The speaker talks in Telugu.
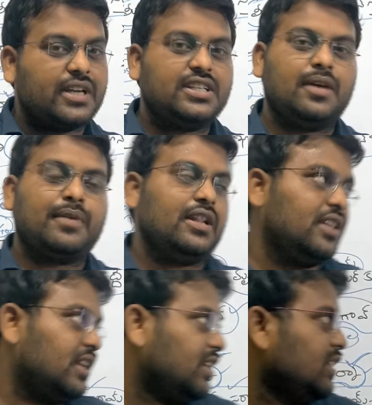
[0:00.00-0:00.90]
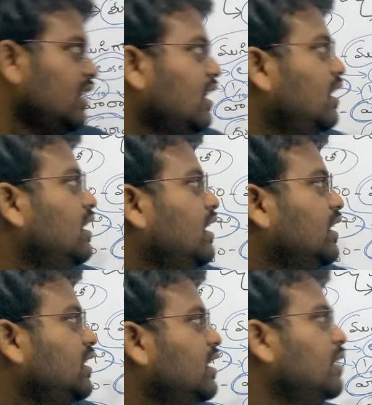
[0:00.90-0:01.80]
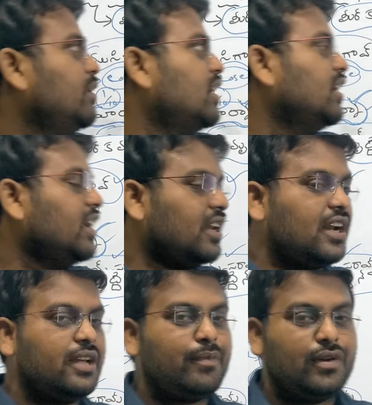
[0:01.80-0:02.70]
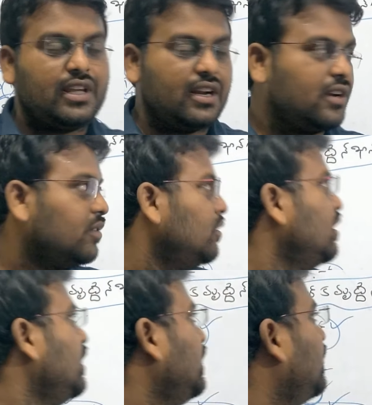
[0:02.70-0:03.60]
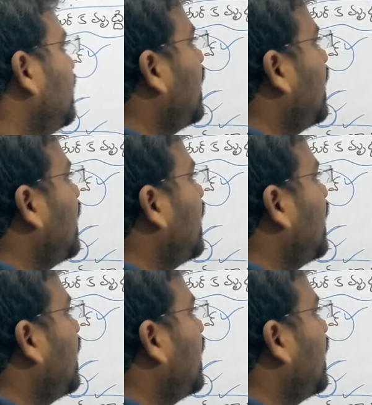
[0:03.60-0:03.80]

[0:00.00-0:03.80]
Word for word: పర్షియా ప్రాంతానికి చెందిన ఇతన్ని ఏమంటారంటే ఇరాన్ నెపోలియన్ అంటారు ఈ